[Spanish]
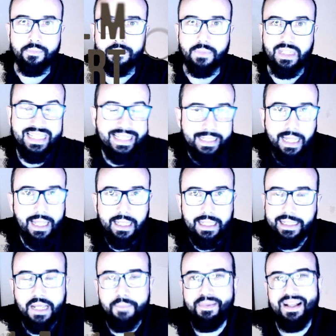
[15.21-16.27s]
¿Y qué? ¿Y
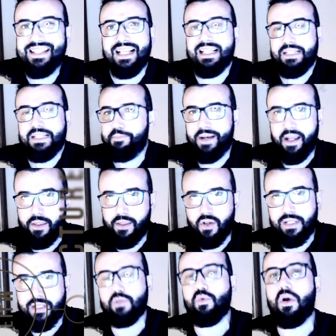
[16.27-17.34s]
qué pasa? Es
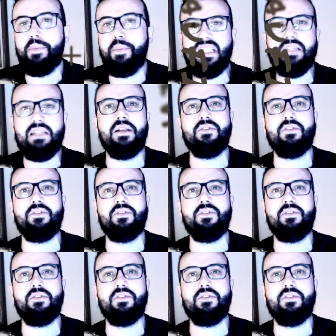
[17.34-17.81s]
preciosa, es guapísima,